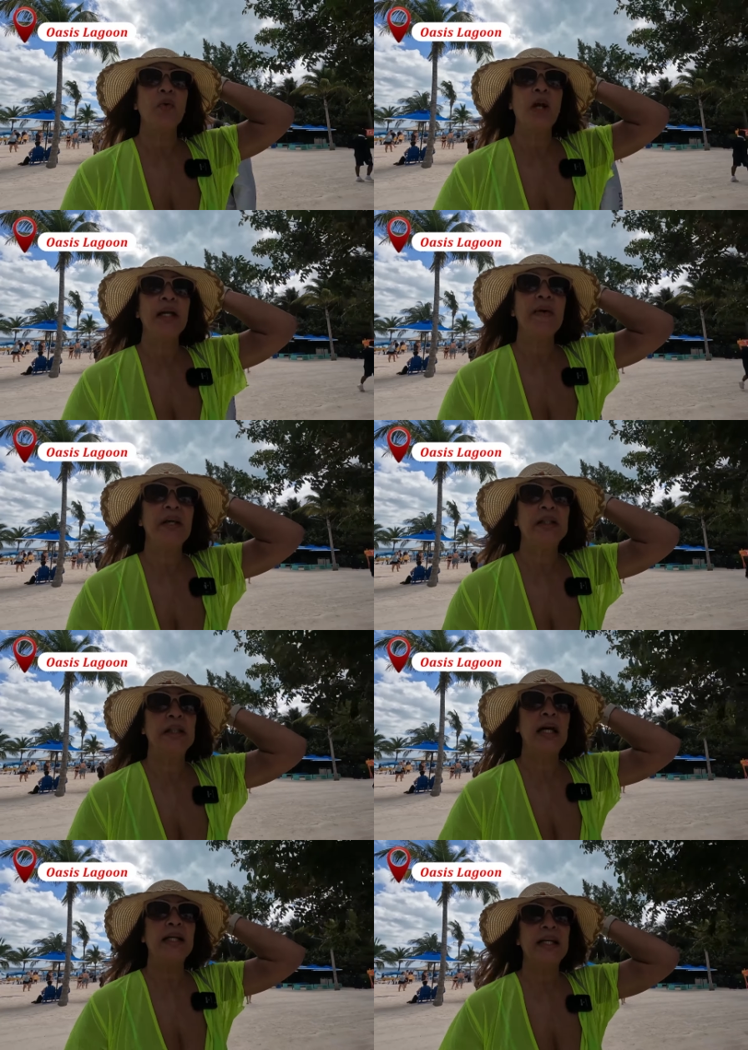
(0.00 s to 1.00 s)
es un área bien
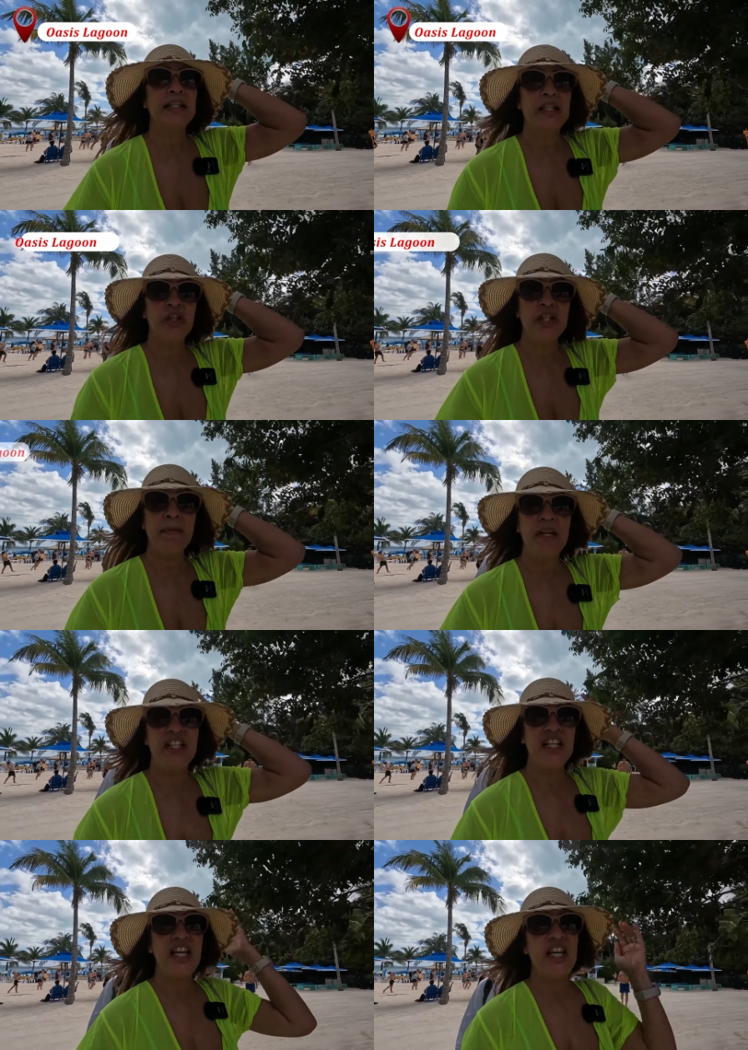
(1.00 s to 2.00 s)
tranquilita, eso es de
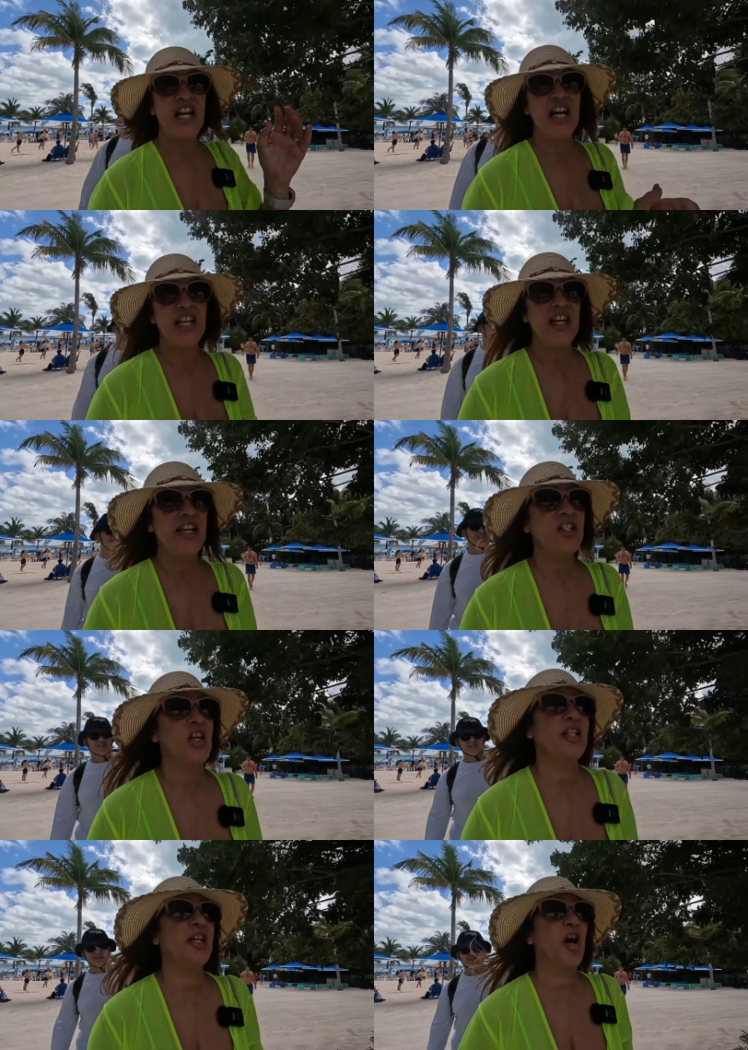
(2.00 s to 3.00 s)
piscina y eso,
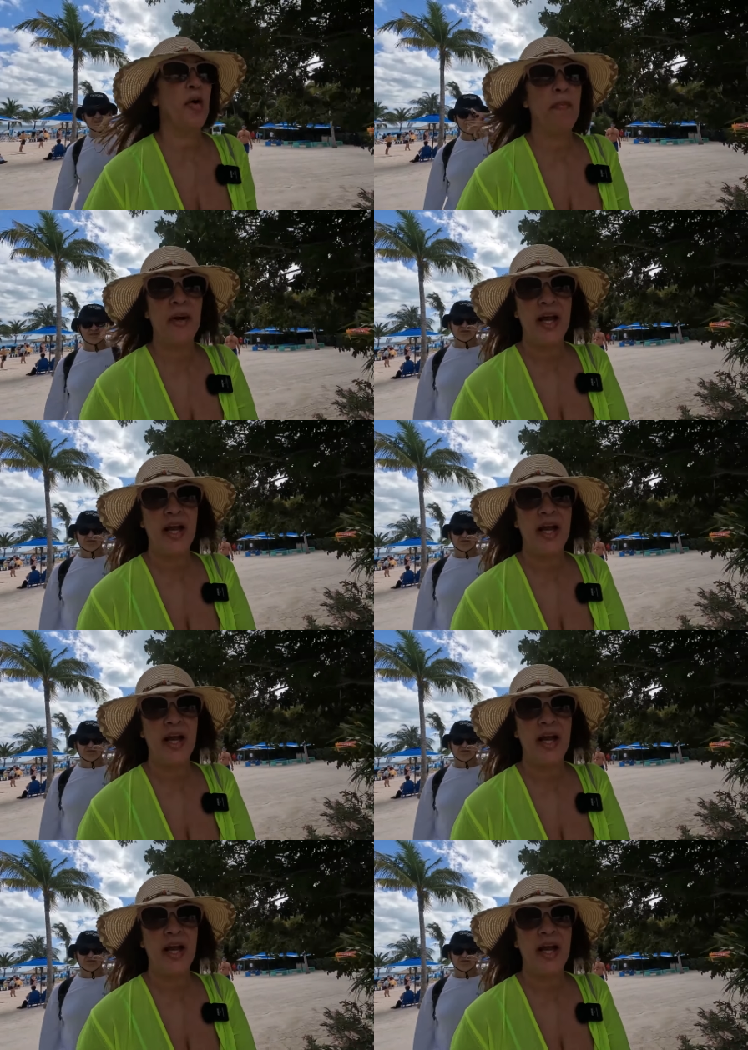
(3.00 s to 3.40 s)
así que vamos para